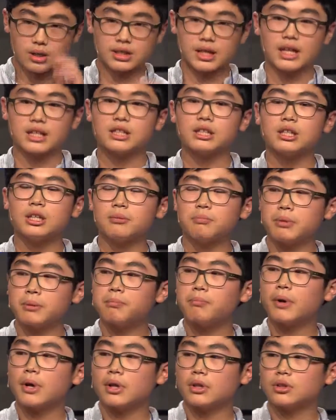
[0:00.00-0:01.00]
자신이
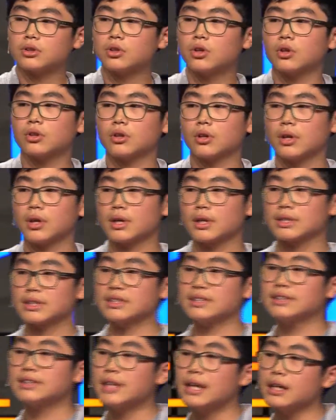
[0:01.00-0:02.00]
빛발했던
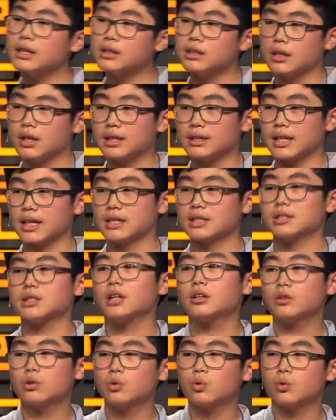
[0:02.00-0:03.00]
그 색을 다시
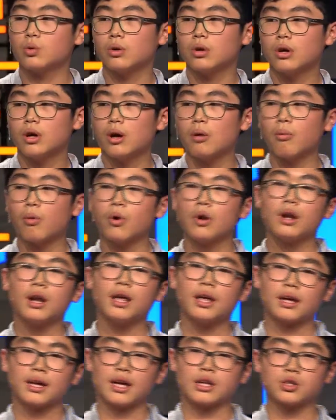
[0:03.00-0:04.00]
찾고
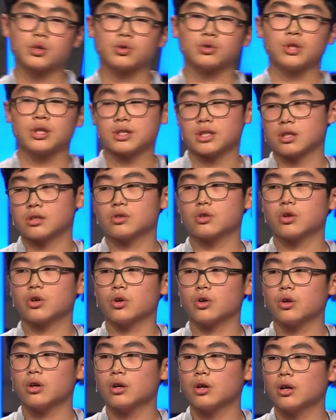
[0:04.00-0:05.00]
원래의 개성을 되찾을 거예요.